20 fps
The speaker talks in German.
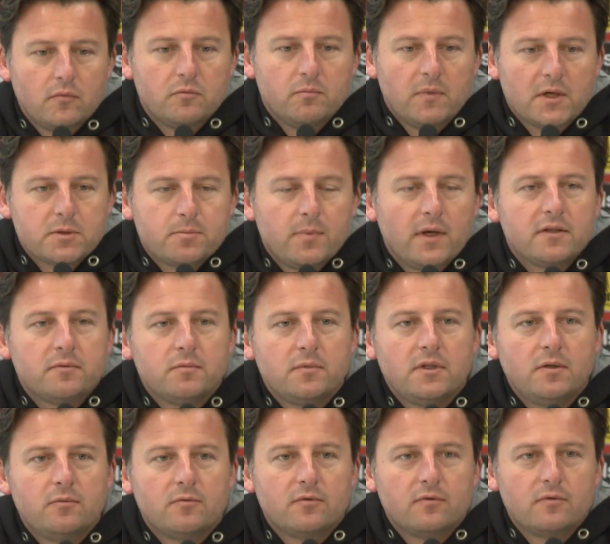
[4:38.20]
macht Spaß,
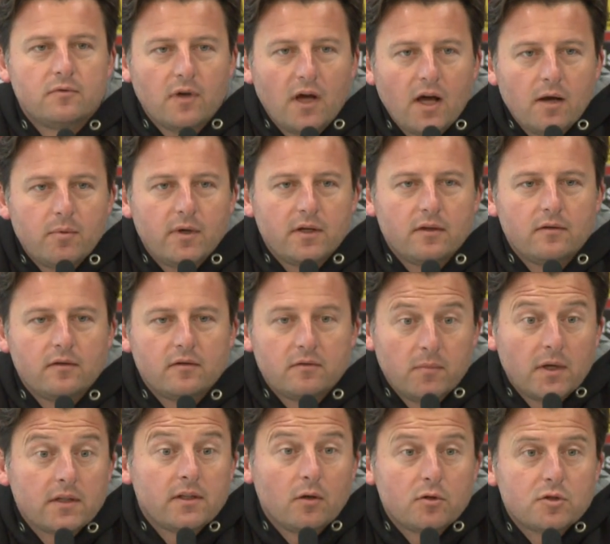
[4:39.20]
mit ihm zu arbeiten. Es
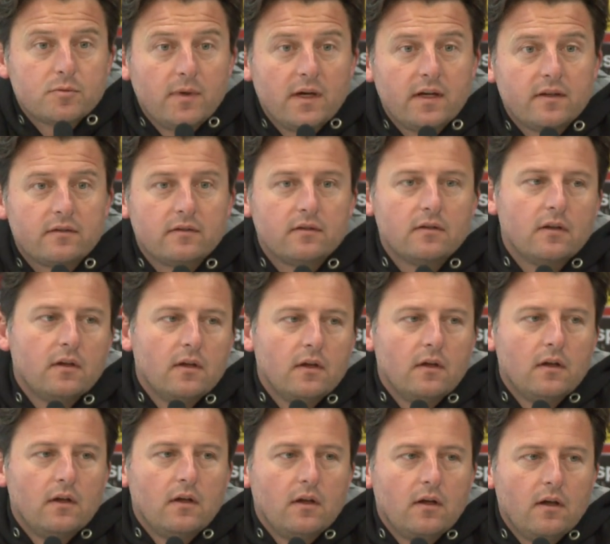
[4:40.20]
macht auch Spaß,
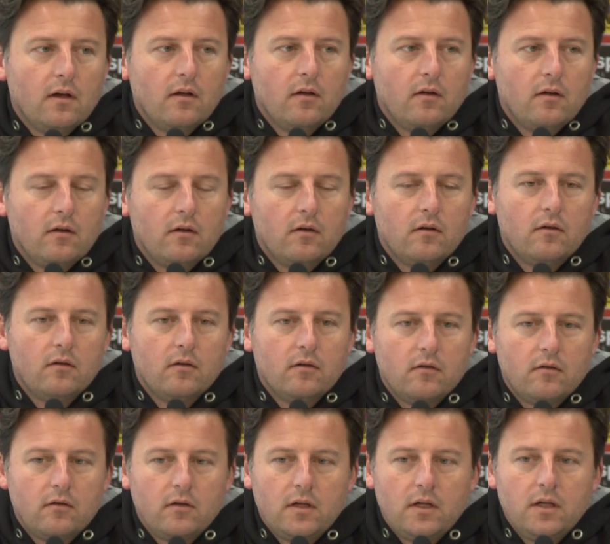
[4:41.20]
äh,
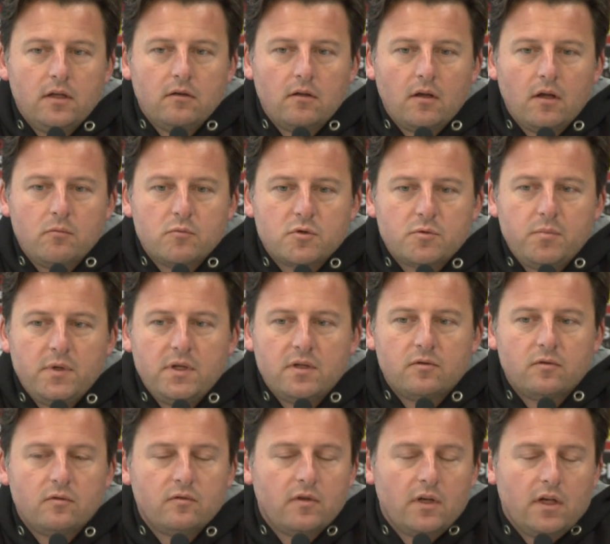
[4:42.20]
äh ihn im Spiel
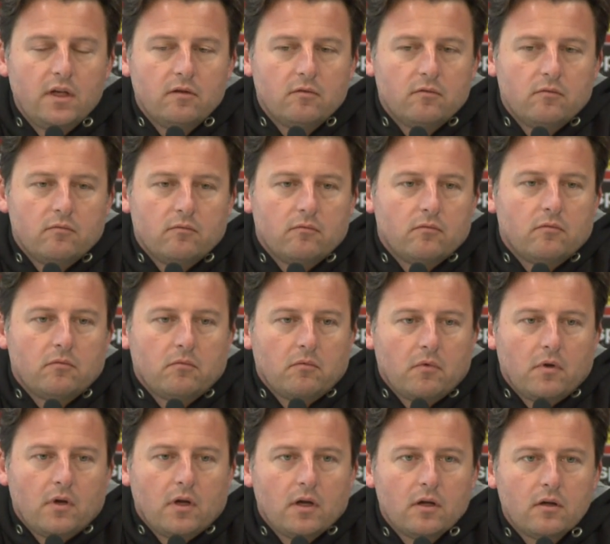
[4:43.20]
zu sehen.
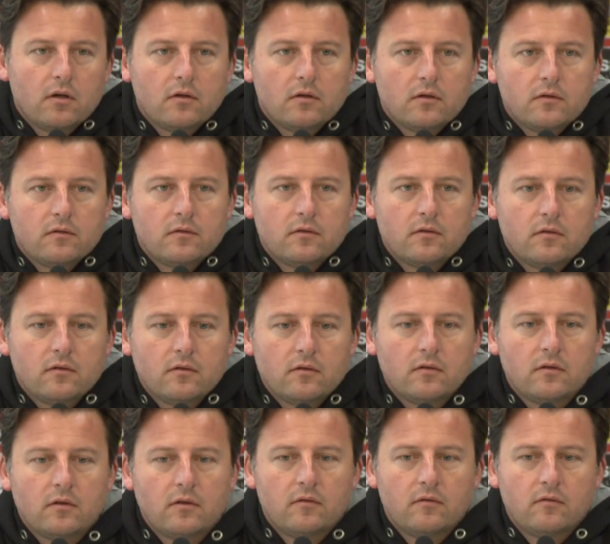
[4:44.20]
Er ist
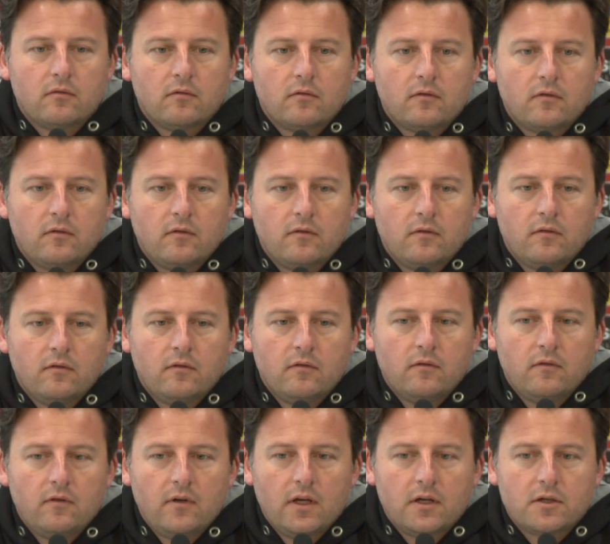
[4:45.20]
ein
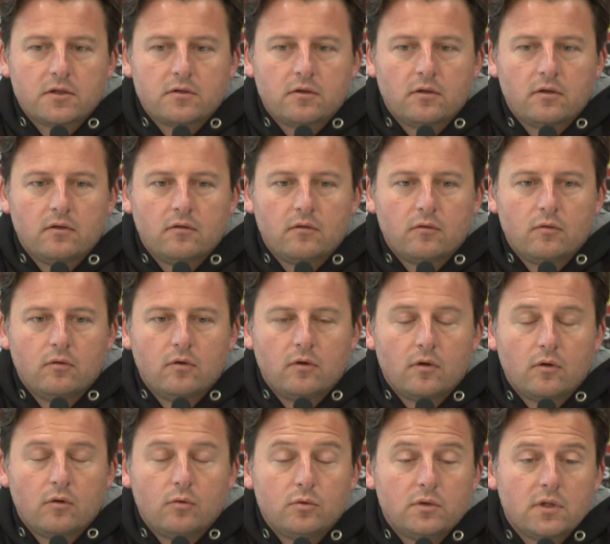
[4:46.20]
sehr äh,
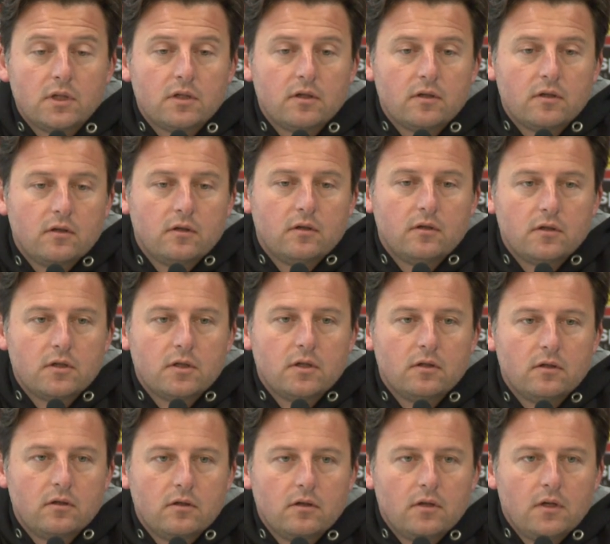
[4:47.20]

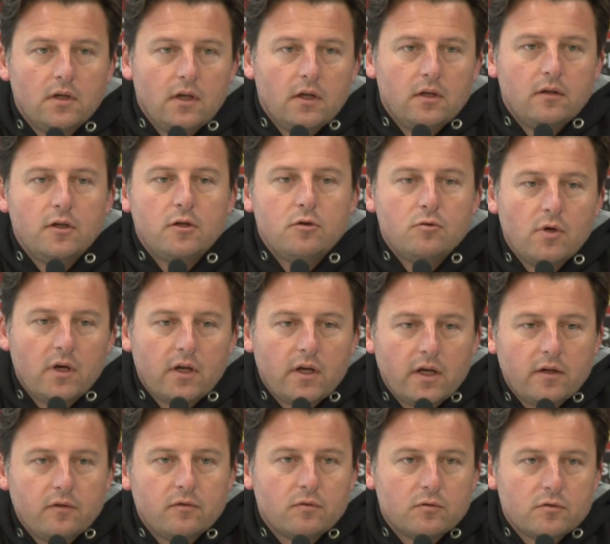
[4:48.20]
guter, äh, nicht nur
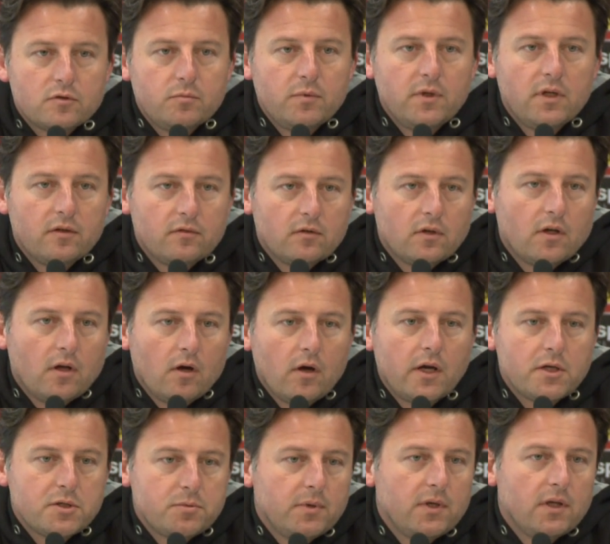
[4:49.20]
Ergänzungsspieler, sondern auch
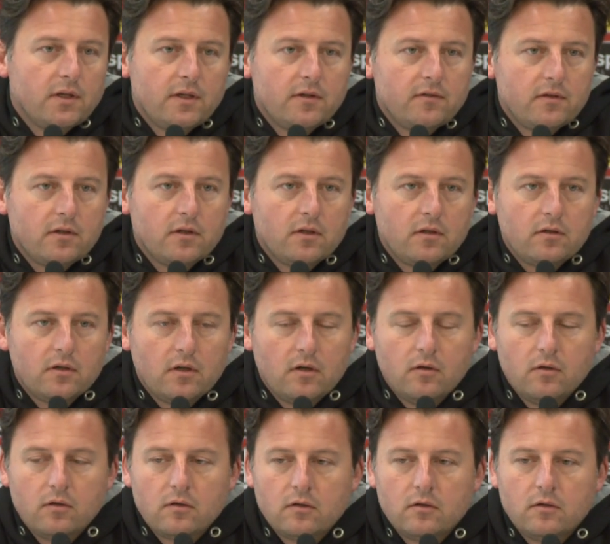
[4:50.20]
ein Spieler, der sicherlich
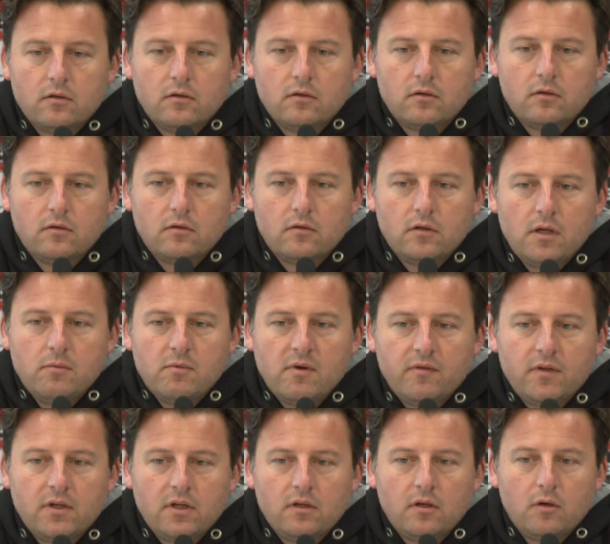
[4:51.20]
auch äh, immer
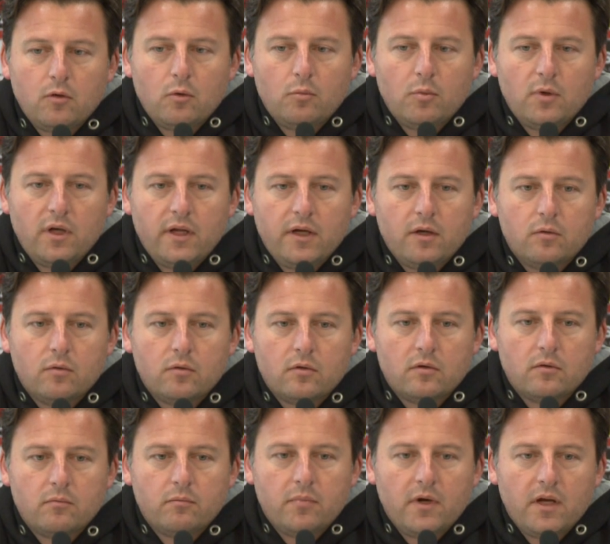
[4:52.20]
wieder in den
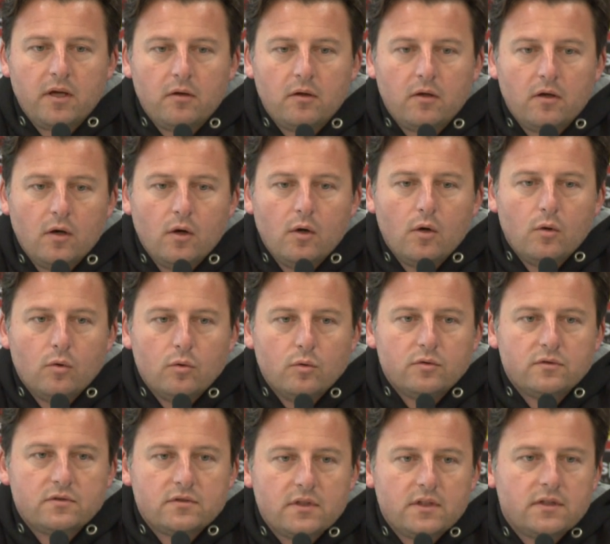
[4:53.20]
Überlegungen bei
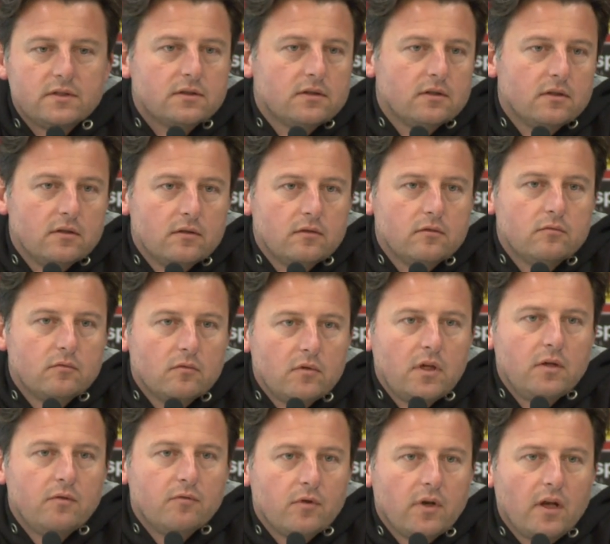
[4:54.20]
uns ist,
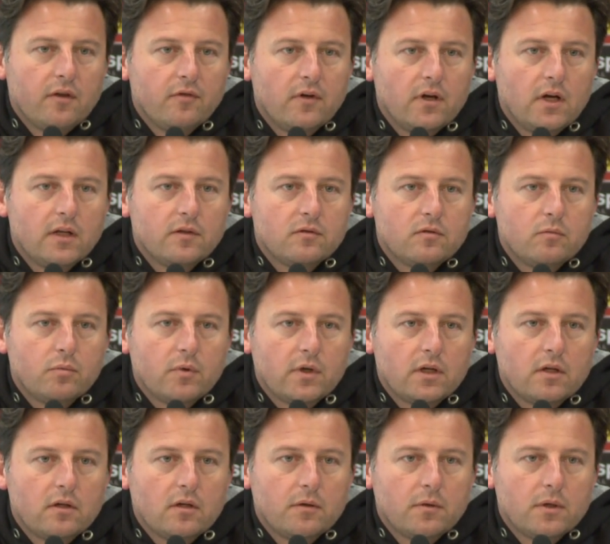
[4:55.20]
ihn von Anfang an zu
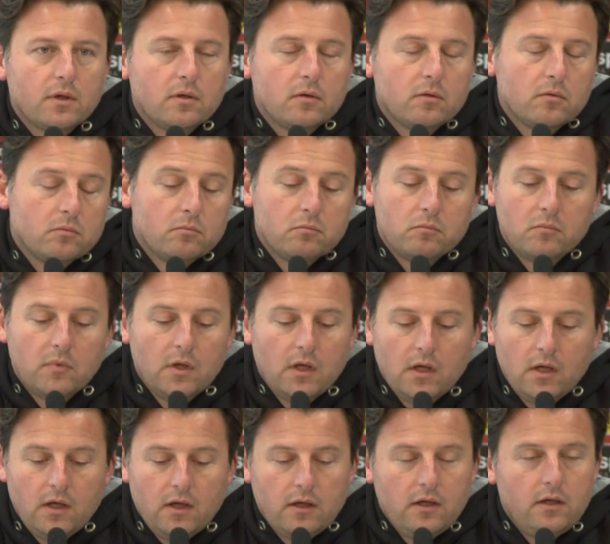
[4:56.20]
bringen. Aber ähm,
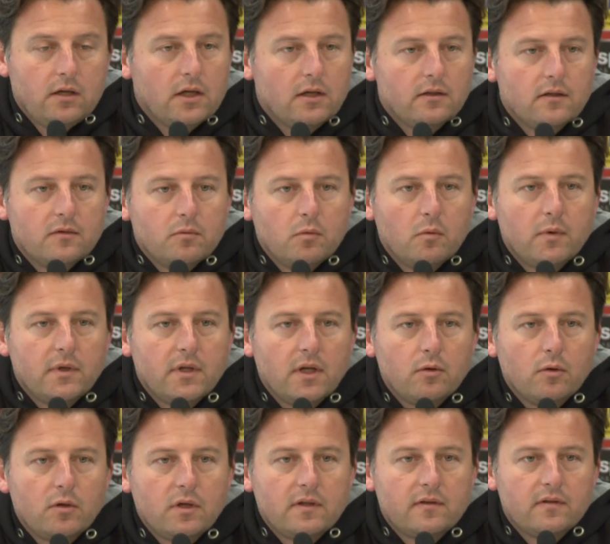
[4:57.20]
ich kann das
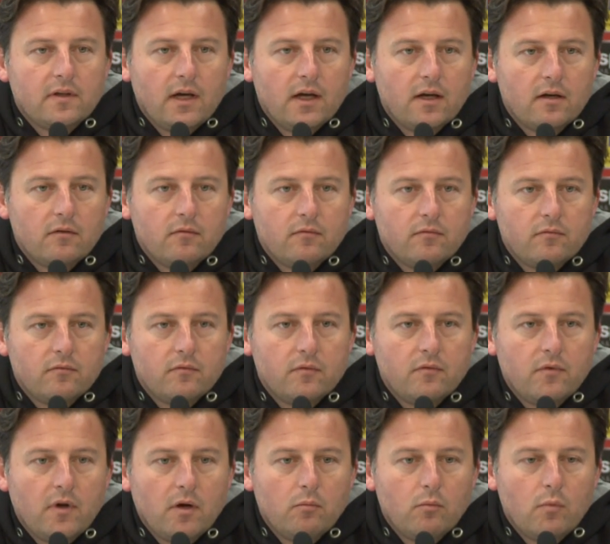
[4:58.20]
momentan noch nicht sagen.
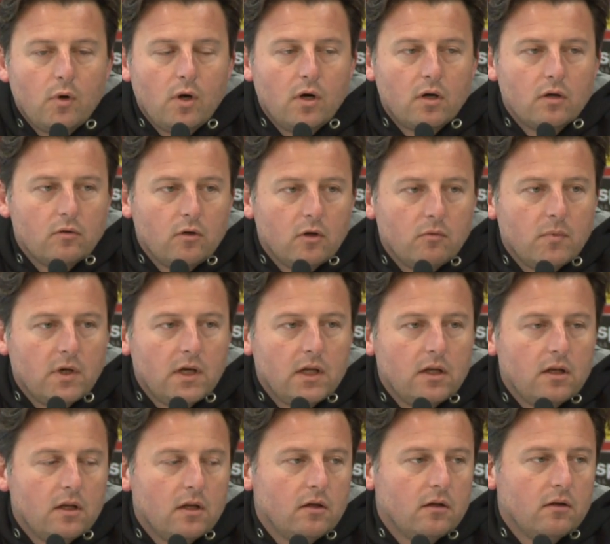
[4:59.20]
Wir haben morgen
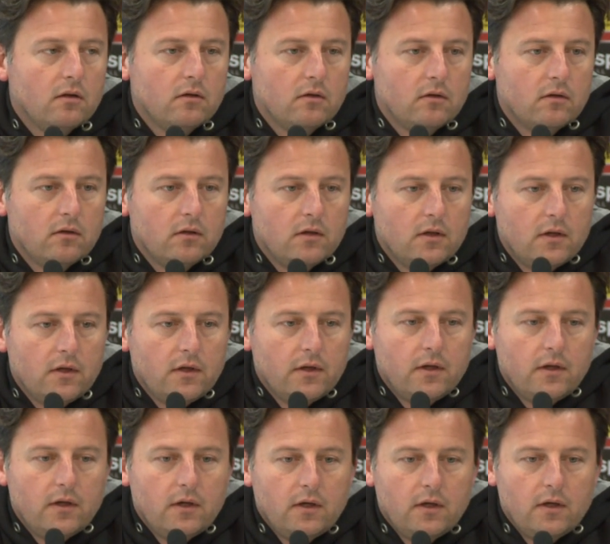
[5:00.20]
nochmal. Äh,
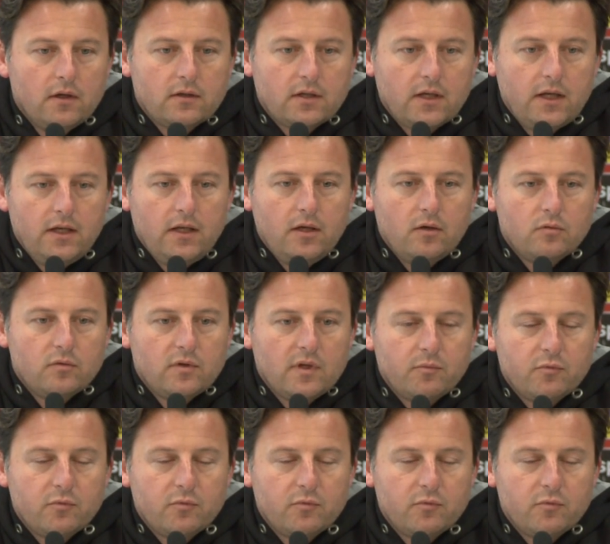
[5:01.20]
Training und